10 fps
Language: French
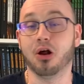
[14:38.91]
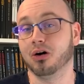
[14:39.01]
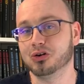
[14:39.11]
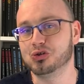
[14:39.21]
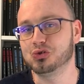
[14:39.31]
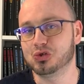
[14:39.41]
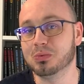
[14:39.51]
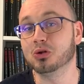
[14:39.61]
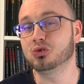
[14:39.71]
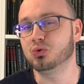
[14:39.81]
Alors,
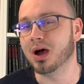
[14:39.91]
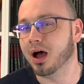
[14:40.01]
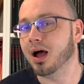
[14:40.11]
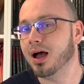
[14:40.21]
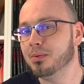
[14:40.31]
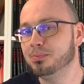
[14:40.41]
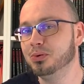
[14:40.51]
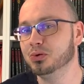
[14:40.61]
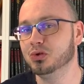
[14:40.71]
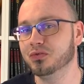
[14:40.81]
justement, tu as un
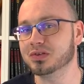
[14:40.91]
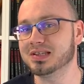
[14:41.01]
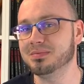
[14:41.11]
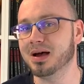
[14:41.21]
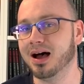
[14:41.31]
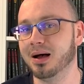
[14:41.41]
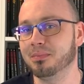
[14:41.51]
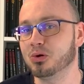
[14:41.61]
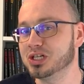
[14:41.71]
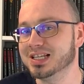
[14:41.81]
peu devancé ma
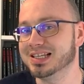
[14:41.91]
prochaine